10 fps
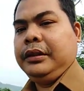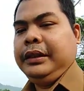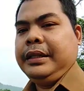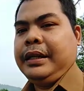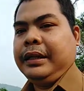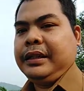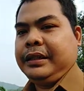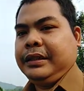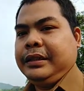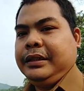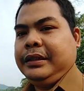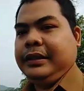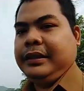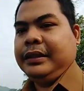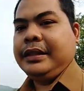tidak
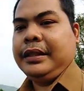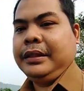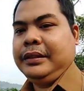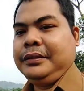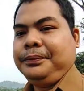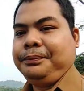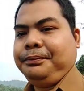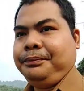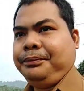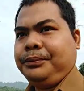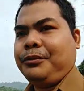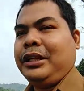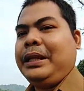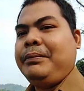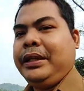akan ada
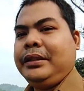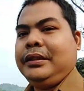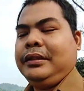polemik